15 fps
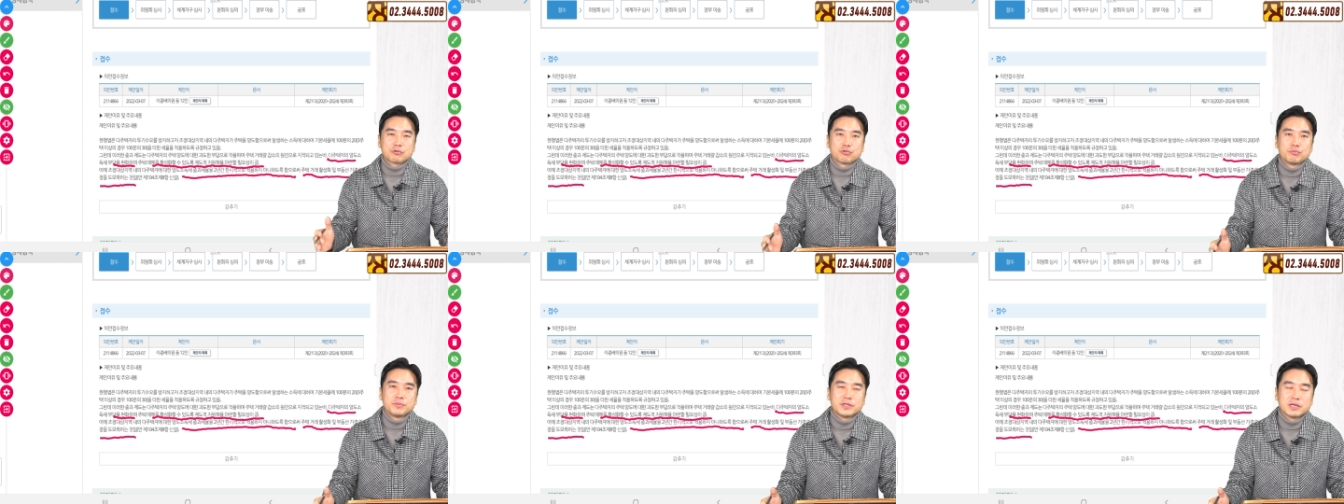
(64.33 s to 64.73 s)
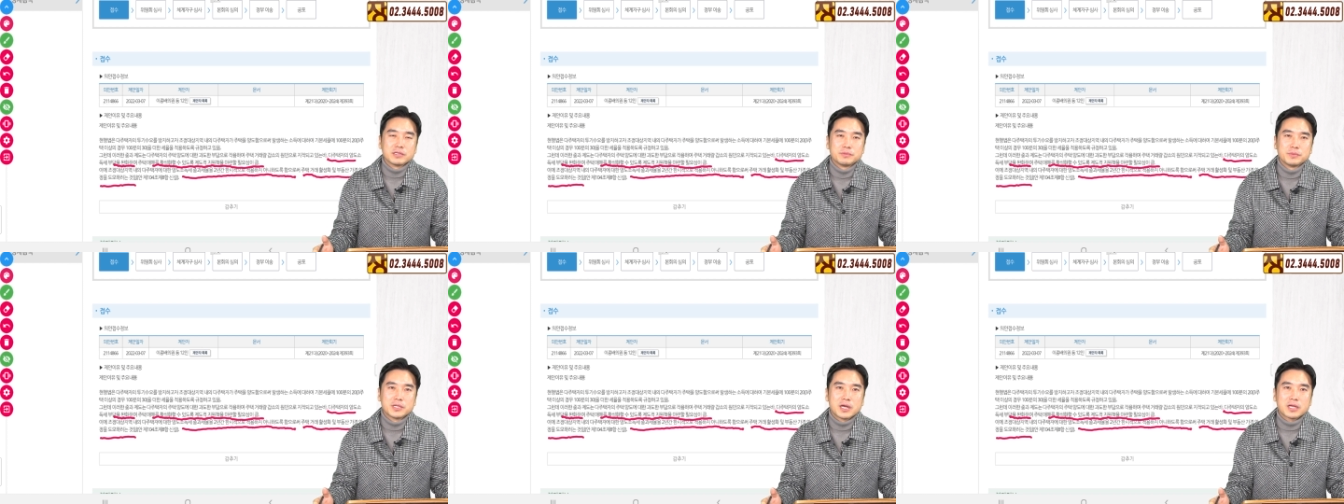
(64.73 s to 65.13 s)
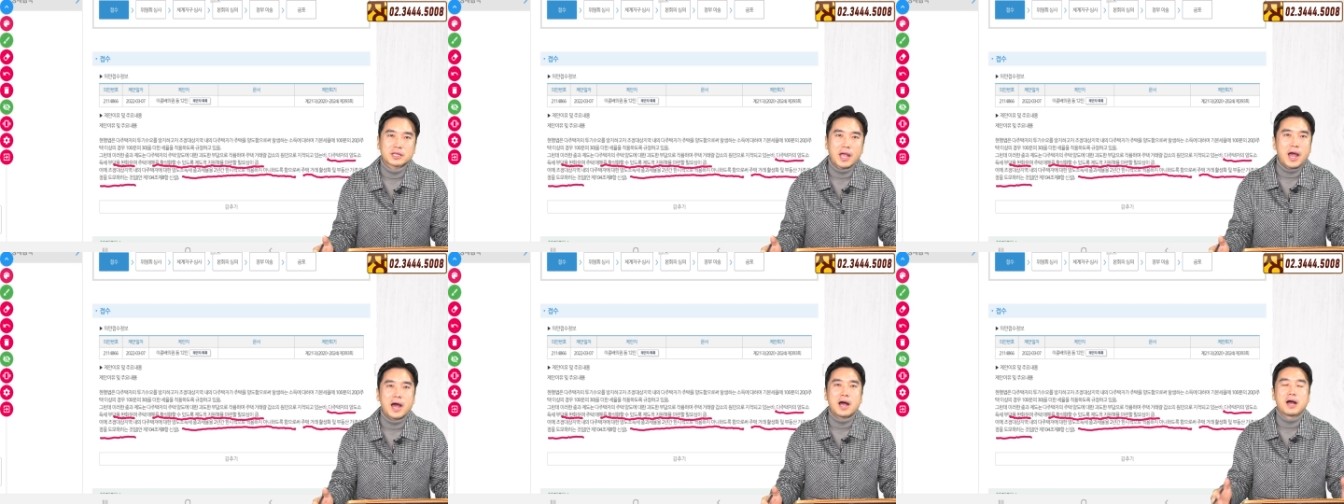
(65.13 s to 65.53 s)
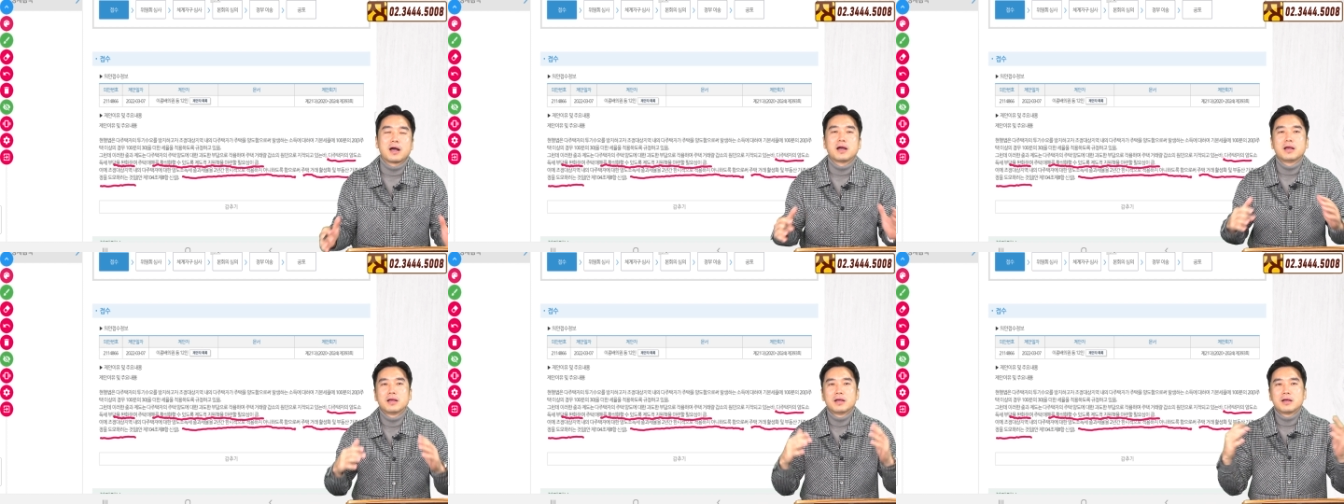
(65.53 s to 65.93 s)
국민의힘이나
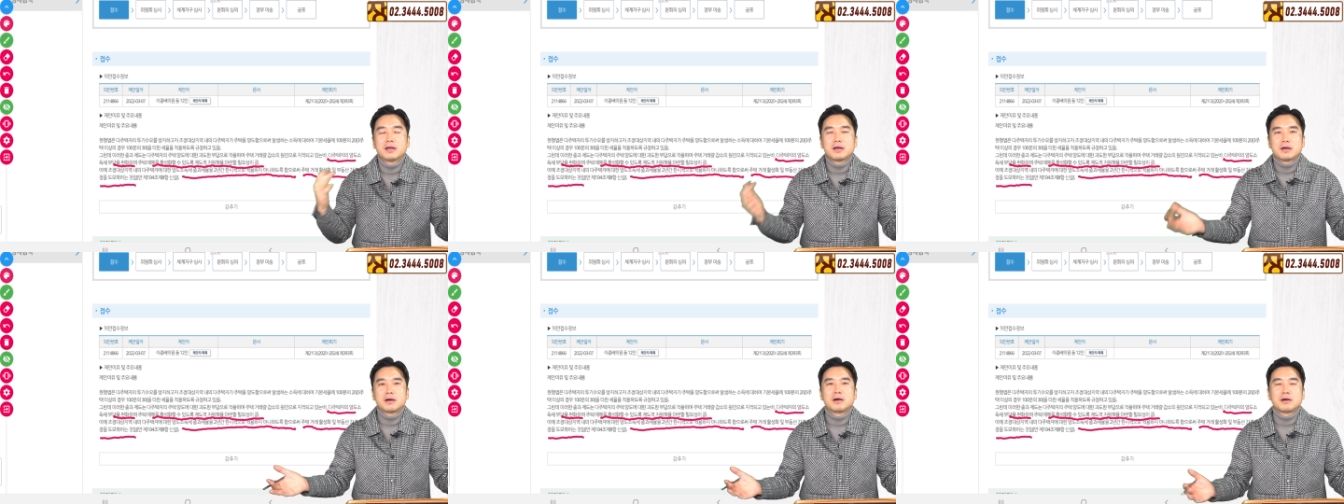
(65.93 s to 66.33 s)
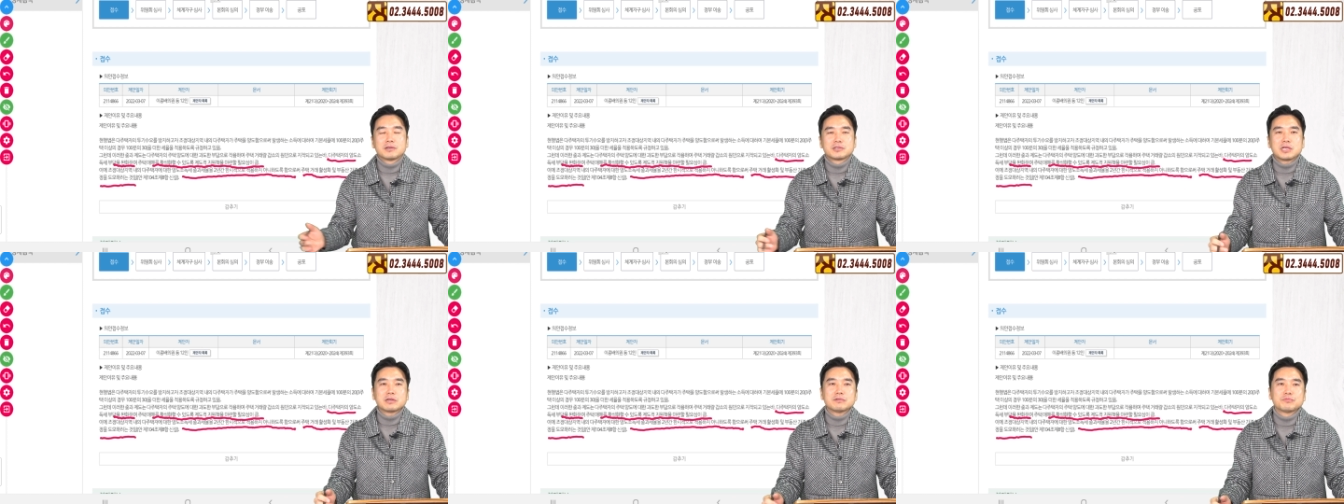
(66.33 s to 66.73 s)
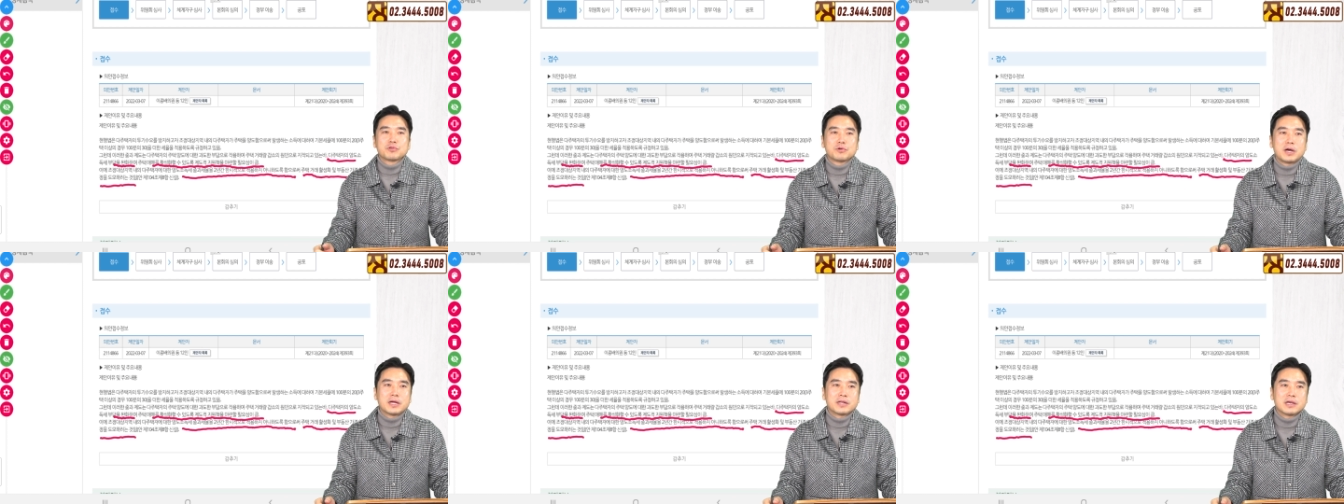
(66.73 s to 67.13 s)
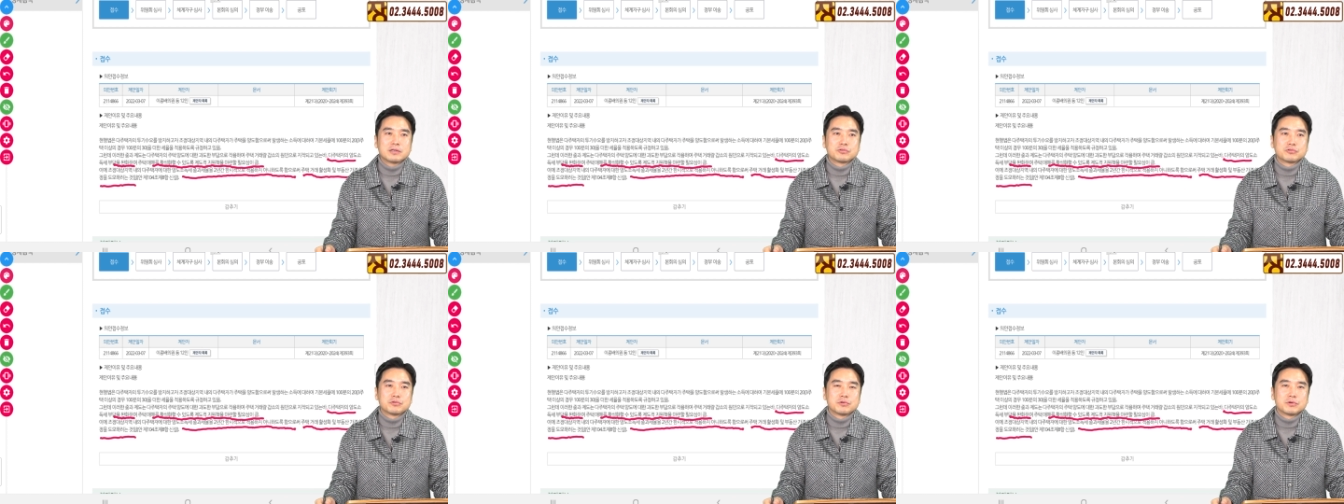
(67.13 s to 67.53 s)
다 어, 세금도 안
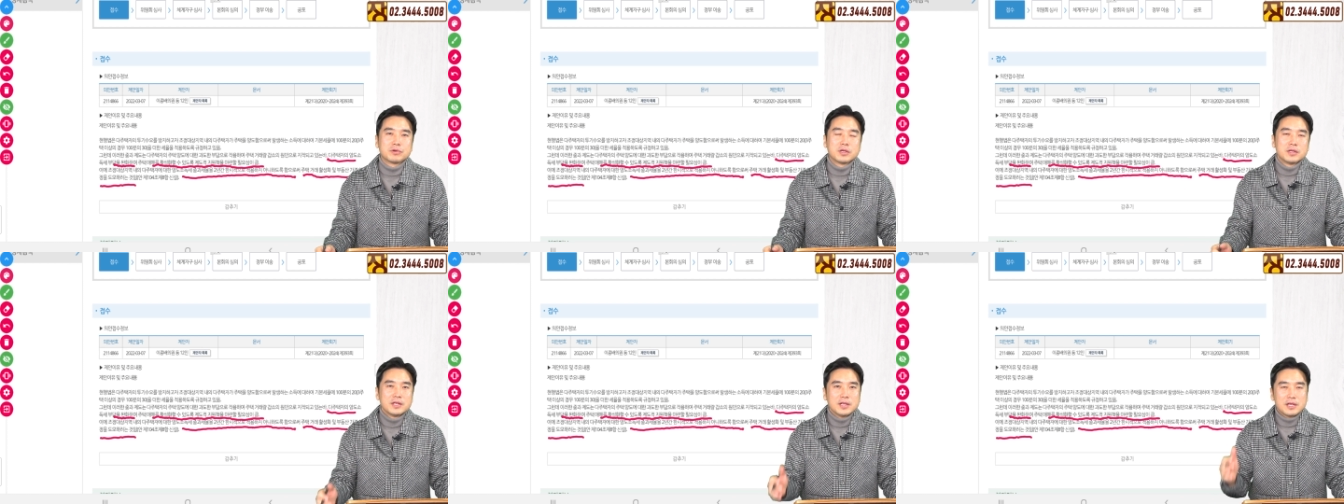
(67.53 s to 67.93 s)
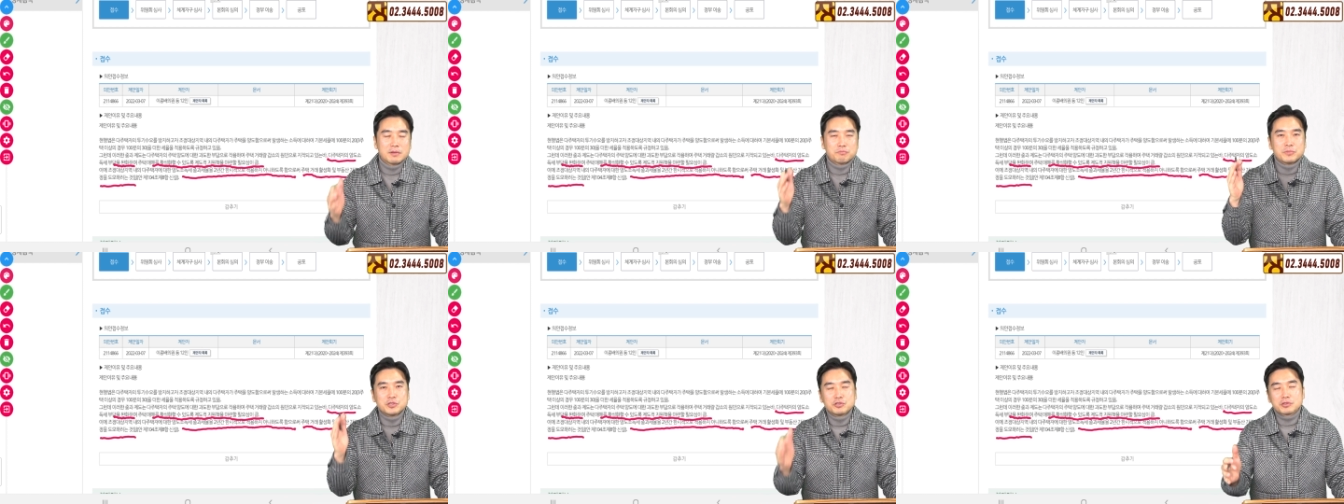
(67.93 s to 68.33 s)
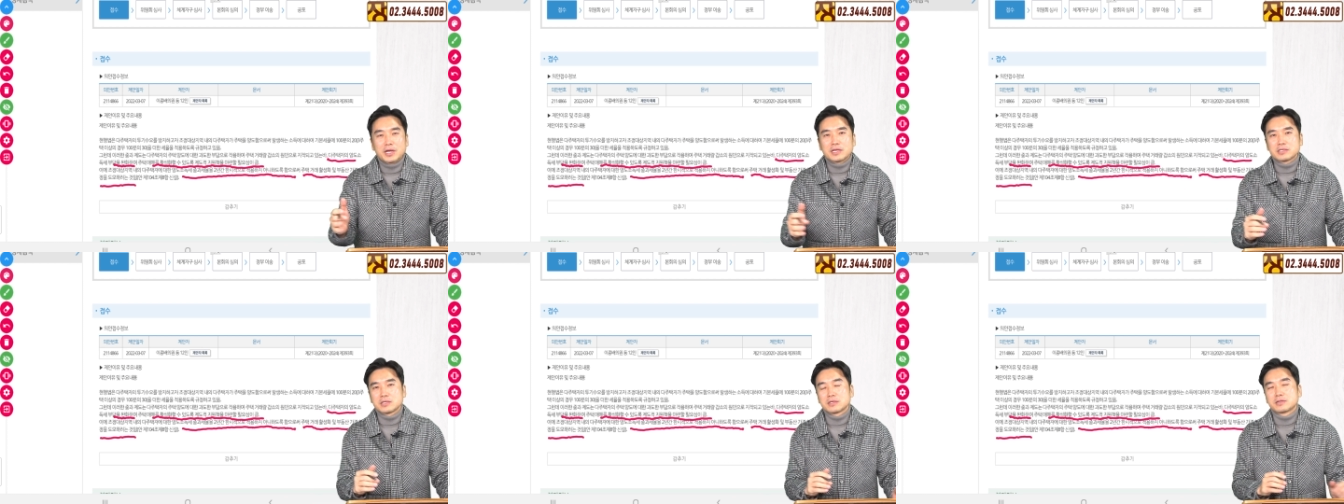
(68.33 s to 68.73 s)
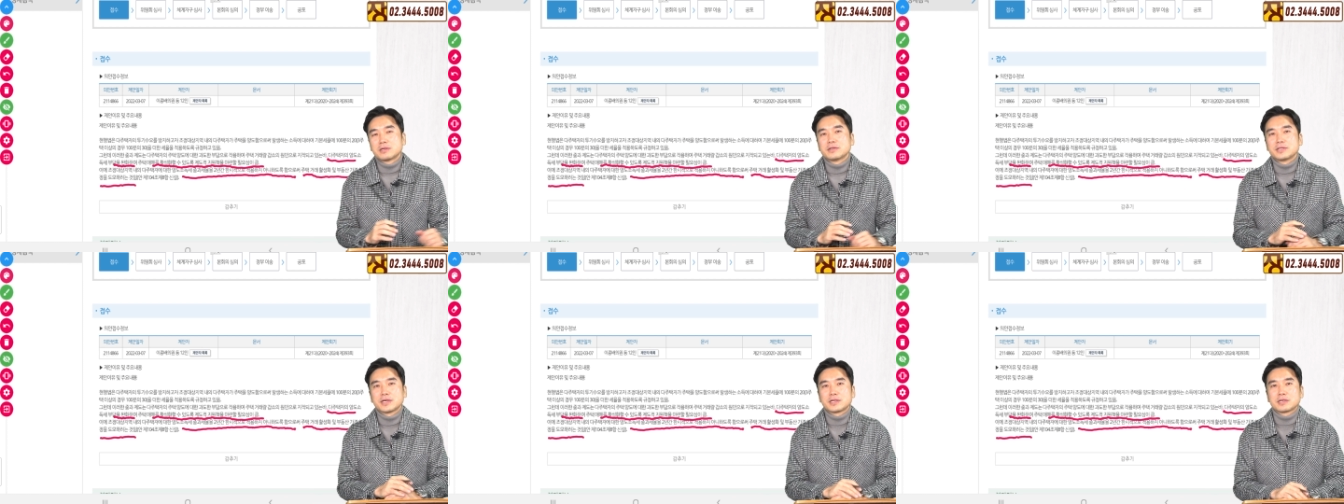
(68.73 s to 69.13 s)
해주고 민주당에서는
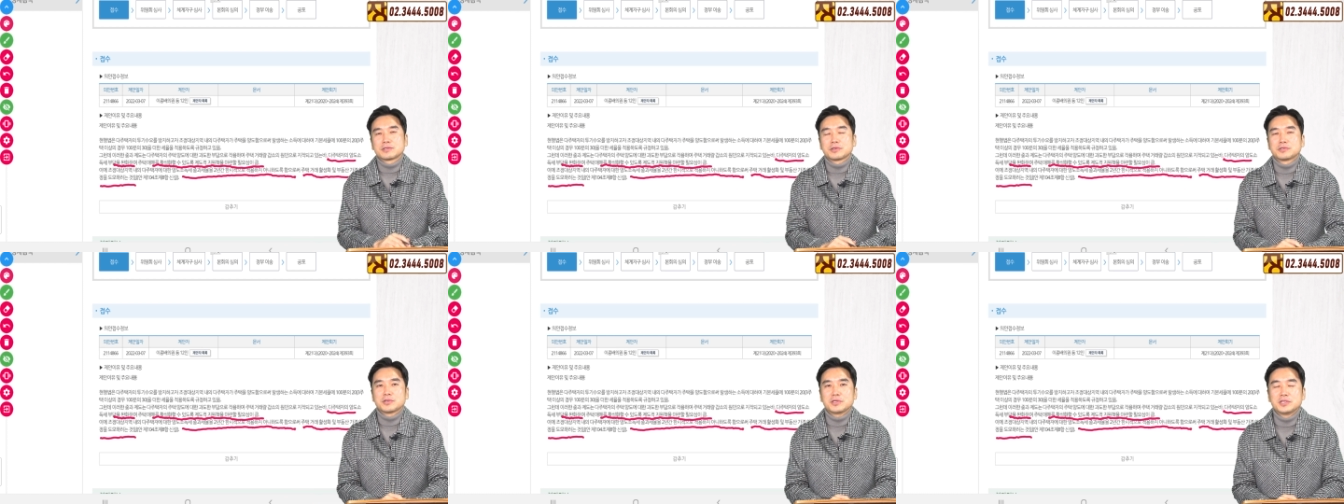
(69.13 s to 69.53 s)
그런 얘기를 했었죠.